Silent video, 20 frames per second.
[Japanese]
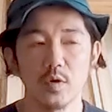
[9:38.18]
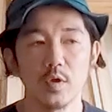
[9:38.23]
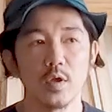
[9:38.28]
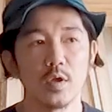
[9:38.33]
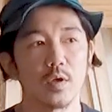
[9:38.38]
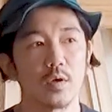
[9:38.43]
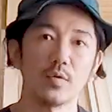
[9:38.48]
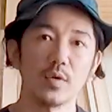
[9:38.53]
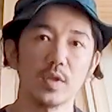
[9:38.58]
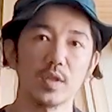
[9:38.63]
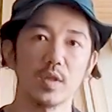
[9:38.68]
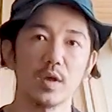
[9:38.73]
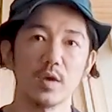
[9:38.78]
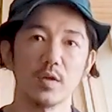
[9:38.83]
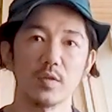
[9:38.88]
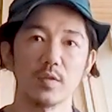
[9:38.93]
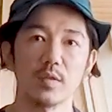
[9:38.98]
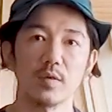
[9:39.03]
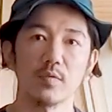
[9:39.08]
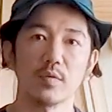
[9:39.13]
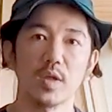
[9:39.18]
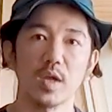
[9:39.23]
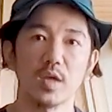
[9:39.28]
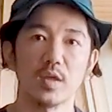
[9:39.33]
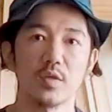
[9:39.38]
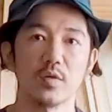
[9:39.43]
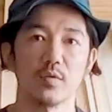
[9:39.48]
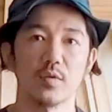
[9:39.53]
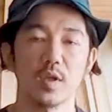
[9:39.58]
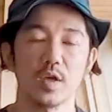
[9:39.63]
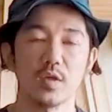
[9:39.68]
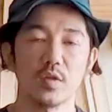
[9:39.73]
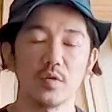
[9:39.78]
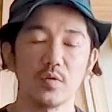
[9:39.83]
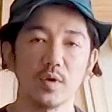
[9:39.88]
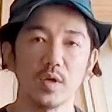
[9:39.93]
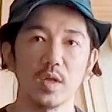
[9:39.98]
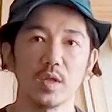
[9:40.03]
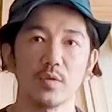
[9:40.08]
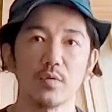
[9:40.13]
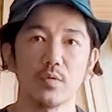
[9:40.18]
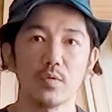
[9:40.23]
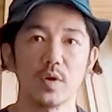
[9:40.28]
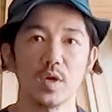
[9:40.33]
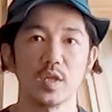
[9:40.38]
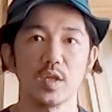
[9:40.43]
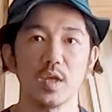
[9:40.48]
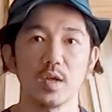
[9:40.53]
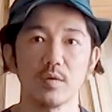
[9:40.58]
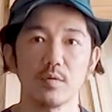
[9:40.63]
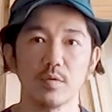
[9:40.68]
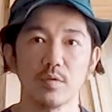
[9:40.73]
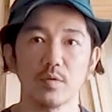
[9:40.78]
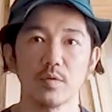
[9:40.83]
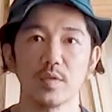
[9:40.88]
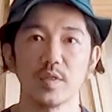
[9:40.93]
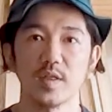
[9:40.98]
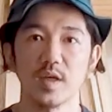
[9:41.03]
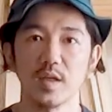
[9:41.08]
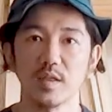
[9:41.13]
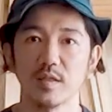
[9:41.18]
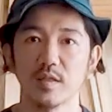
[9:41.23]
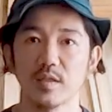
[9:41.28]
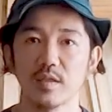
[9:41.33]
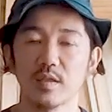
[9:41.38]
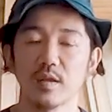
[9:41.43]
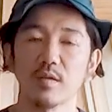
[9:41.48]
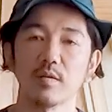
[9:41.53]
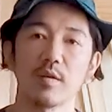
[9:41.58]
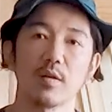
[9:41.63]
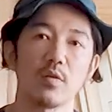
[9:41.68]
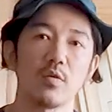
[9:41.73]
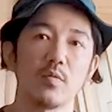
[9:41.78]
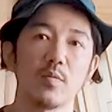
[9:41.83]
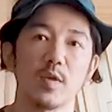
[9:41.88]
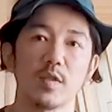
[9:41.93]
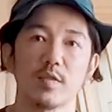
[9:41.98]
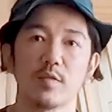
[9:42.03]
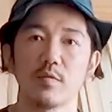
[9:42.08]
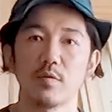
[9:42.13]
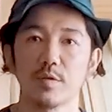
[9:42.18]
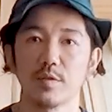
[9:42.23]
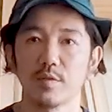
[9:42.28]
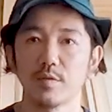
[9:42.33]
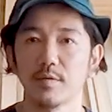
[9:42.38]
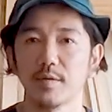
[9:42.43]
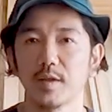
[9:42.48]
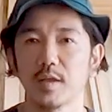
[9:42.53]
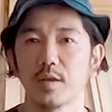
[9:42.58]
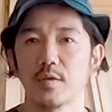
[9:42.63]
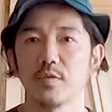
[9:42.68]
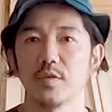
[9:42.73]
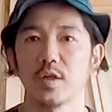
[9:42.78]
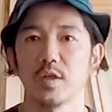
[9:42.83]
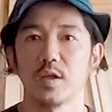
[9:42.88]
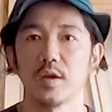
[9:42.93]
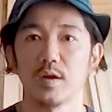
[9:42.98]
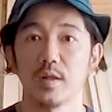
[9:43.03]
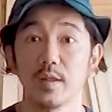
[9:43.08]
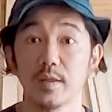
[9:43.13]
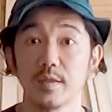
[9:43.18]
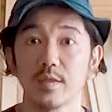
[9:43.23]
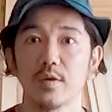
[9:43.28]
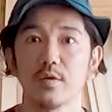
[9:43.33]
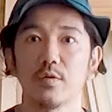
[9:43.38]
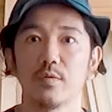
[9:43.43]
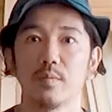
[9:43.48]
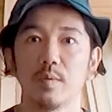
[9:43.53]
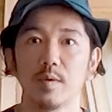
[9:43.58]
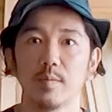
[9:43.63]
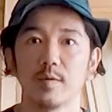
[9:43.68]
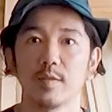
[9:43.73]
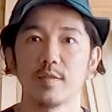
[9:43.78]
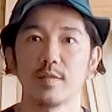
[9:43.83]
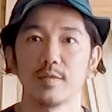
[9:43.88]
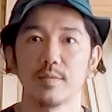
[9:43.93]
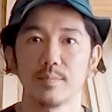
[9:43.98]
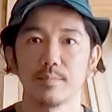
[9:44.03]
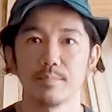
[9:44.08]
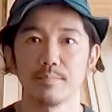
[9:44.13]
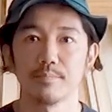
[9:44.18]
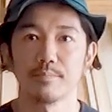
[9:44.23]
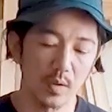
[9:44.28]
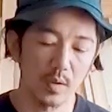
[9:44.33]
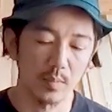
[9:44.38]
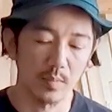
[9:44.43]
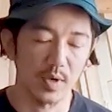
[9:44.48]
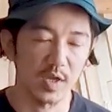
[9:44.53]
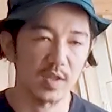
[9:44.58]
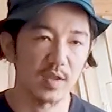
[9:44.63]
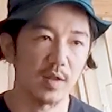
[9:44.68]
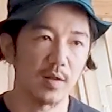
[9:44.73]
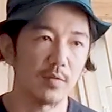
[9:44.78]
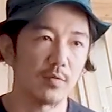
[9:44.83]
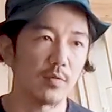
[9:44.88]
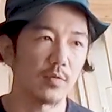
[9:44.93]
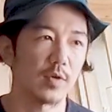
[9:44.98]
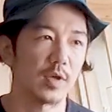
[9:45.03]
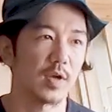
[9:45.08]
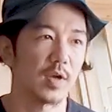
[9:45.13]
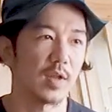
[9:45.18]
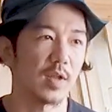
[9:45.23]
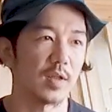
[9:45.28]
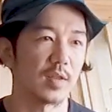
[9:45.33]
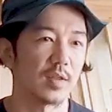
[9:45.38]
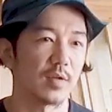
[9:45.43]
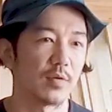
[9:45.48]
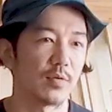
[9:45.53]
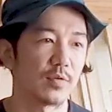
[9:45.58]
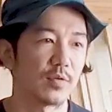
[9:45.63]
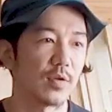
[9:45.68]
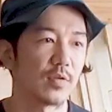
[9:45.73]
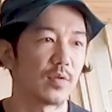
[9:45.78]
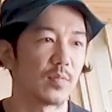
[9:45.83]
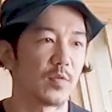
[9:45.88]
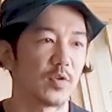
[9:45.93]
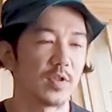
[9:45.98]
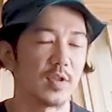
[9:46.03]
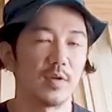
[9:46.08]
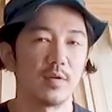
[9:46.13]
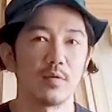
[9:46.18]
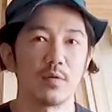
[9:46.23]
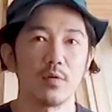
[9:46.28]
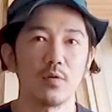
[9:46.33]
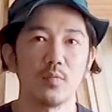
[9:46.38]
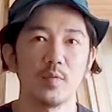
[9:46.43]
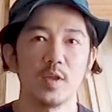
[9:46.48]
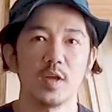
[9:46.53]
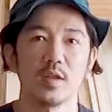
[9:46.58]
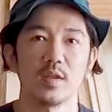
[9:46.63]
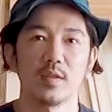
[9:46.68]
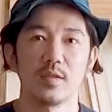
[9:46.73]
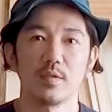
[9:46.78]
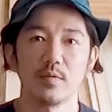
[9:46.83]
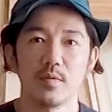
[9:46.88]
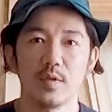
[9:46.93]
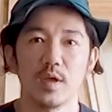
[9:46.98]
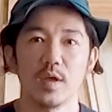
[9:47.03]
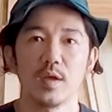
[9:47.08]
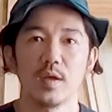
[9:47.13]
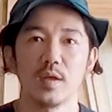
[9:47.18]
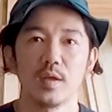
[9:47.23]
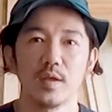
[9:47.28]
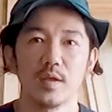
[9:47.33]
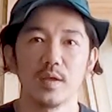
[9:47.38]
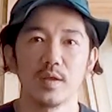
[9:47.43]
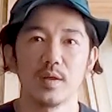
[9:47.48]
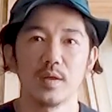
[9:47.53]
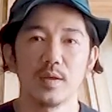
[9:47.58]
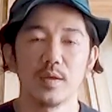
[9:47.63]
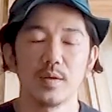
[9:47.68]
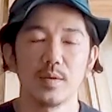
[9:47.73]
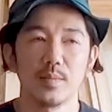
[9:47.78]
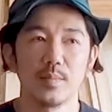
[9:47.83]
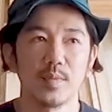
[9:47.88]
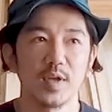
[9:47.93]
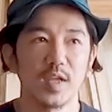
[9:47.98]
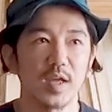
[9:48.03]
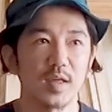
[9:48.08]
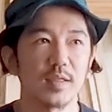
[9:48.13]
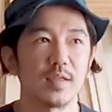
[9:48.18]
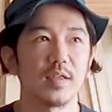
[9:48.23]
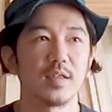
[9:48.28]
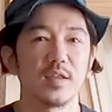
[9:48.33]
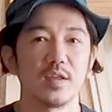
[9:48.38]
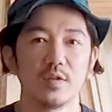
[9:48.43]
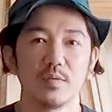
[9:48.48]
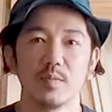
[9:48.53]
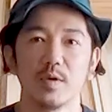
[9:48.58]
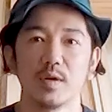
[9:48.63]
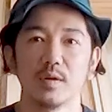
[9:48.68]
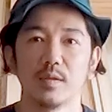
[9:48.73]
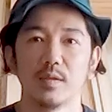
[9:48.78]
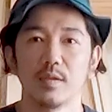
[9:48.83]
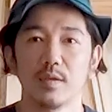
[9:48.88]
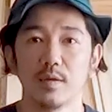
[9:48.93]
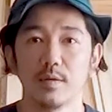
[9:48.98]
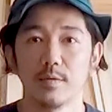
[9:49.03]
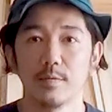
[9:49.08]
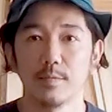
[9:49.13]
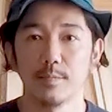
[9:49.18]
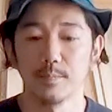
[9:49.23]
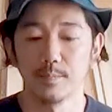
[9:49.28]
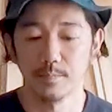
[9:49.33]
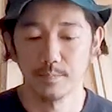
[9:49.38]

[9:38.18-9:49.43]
も、こういった技術を適所適所に投下していく、そのセンスっていうのは両備はすごい優れてるんじゃないかなって思います。バッテリー工具以外だったらほとんど持ってるの両備なんですよね、まあ、安いっていうのもあるんですけど、